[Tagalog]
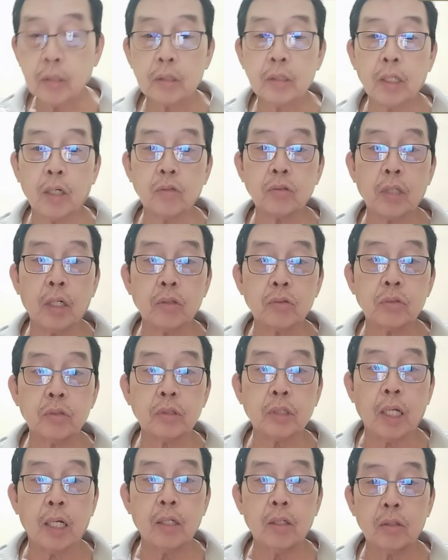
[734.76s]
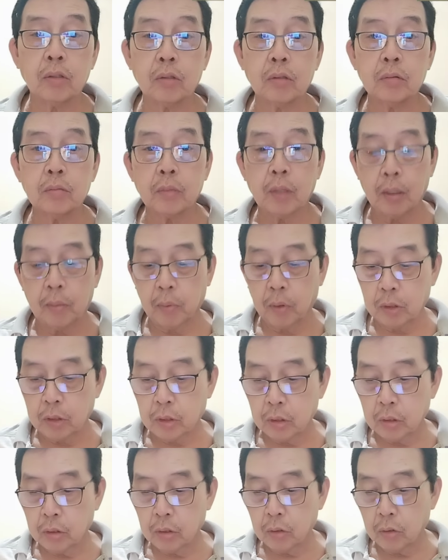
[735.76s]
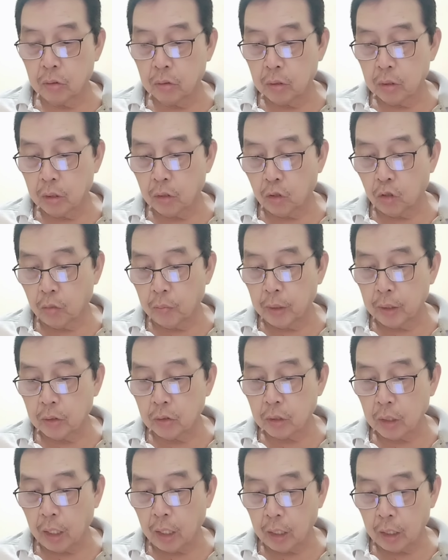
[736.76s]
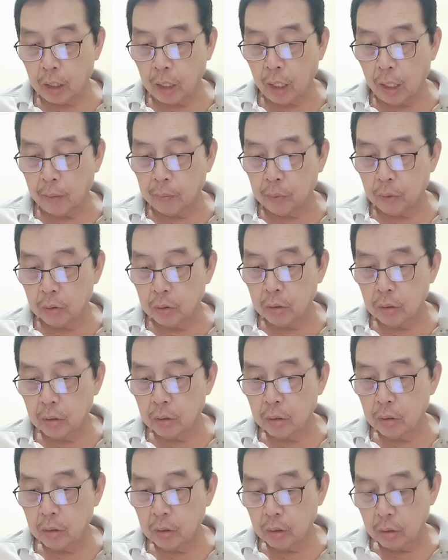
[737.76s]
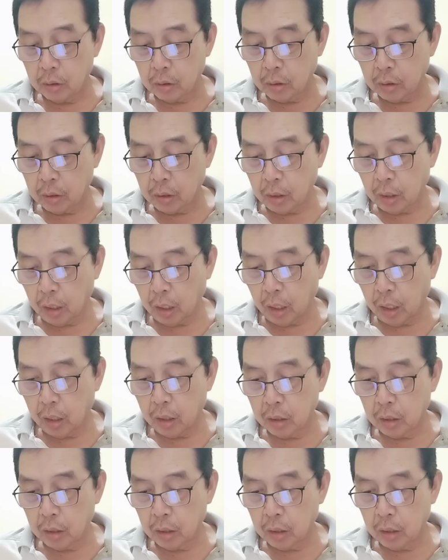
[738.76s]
Shout out po tayo no, mga boss. Yung comment niyo sa akin kahapon. Ha?